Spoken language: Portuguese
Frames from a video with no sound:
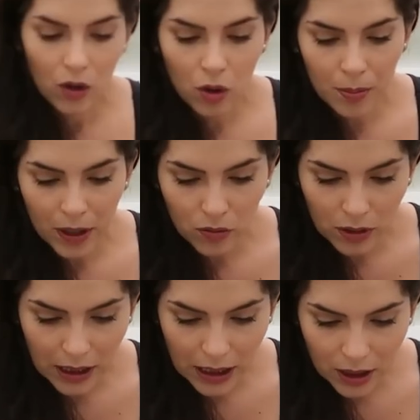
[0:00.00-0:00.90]
Eu comprei
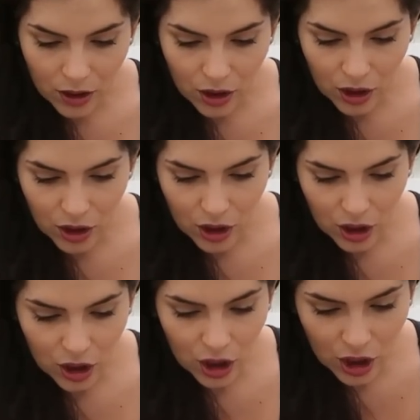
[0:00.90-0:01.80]
um kit
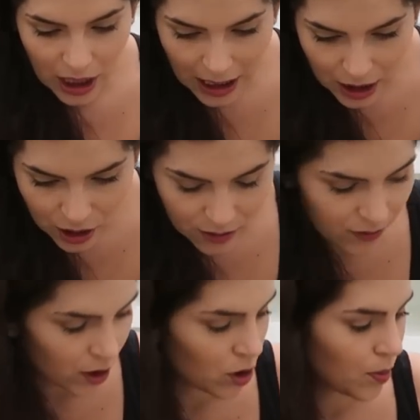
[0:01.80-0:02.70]
de tigela de
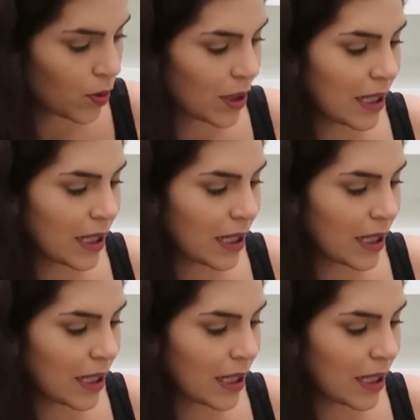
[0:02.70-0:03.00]
vidro por